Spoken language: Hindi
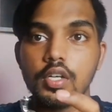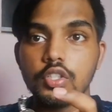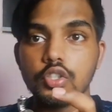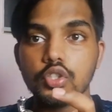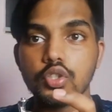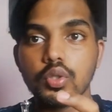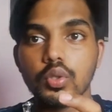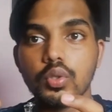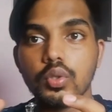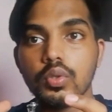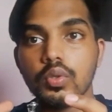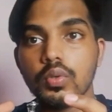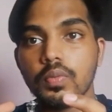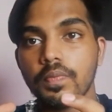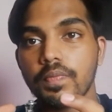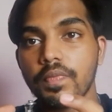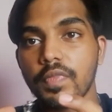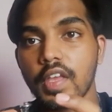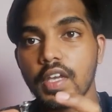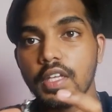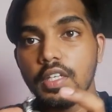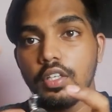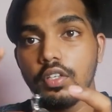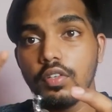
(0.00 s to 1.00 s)
सो
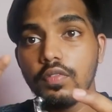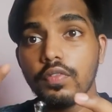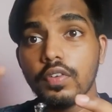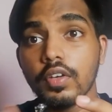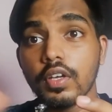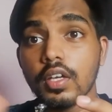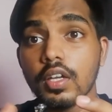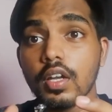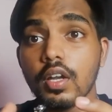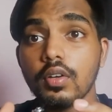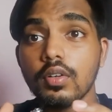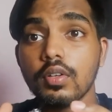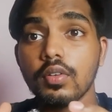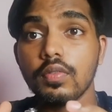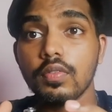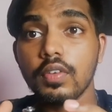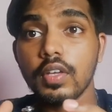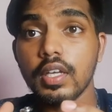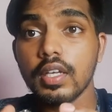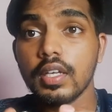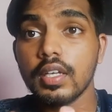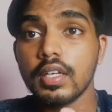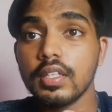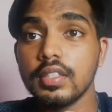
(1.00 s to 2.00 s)
आई नीड फिगर आउट अ वे
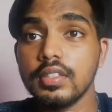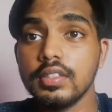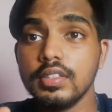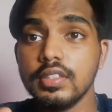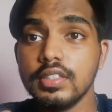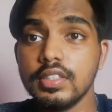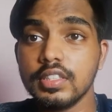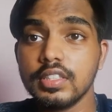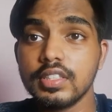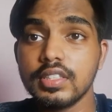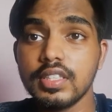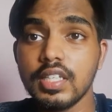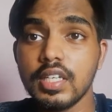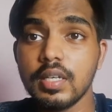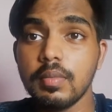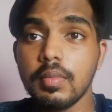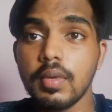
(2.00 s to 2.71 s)
जिससे